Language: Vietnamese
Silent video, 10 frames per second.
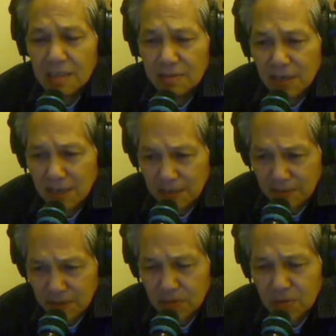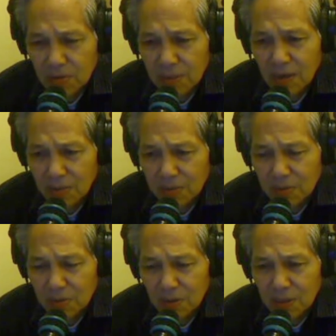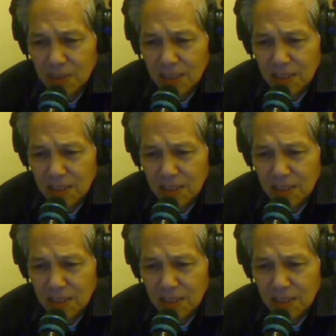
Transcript: về thì chúng tôi bắt đầu chúng tôi